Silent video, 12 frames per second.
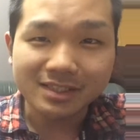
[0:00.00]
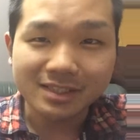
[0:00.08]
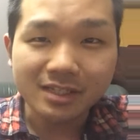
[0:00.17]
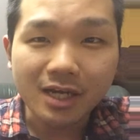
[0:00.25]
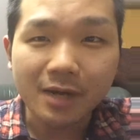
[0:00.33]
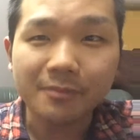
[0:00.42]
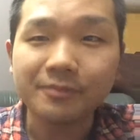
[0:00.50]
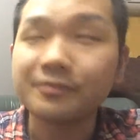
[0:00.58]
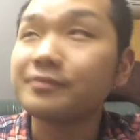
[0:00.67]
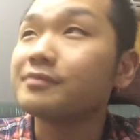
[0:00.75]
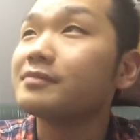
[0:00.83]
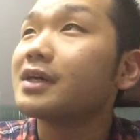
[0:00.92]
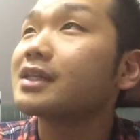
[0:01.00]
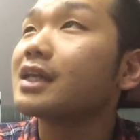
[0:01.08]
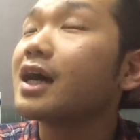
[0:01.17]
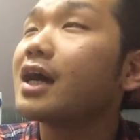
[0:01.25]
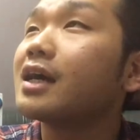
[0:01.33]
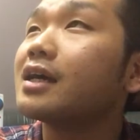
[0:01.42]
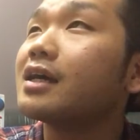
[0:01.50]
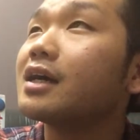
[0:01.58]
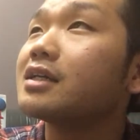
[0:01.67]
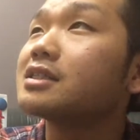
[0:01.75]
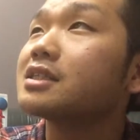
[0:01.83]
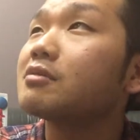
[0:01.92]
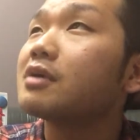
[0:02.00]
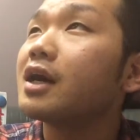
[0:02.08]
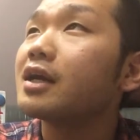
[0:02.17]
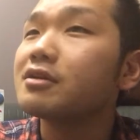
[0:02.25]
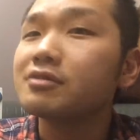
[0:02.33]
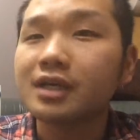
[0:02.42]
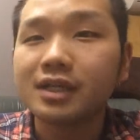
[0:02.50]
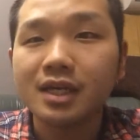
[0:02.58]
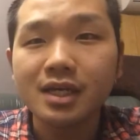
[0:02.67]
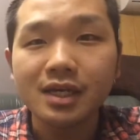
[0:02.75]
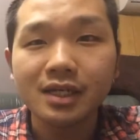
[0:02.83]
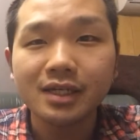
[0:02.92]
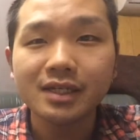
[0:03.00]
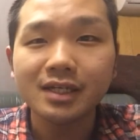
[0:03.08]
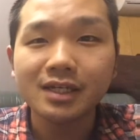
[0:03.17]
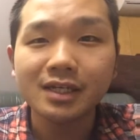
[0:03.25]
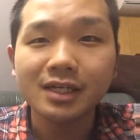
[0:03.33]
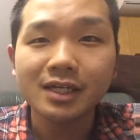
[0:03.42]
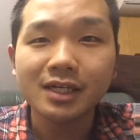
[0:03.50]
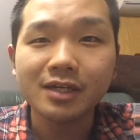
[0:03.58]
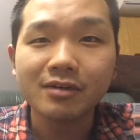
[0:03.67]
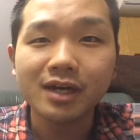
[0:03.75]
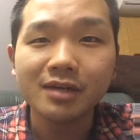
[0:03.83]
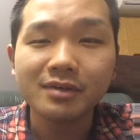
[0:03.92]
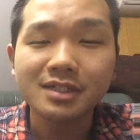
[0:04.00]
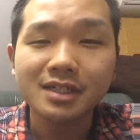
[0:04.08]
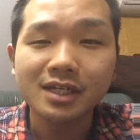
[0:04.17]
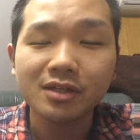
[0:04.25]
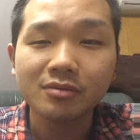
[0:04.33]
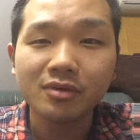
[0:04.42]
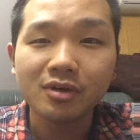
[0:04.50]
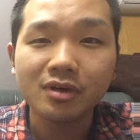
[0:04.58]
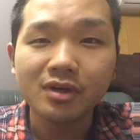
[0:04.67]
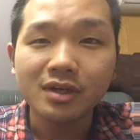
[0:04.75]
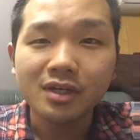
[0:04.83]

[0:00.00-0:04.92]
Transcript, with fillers: では、また、えー、明日は晴れるかなえー、わかりませんけども、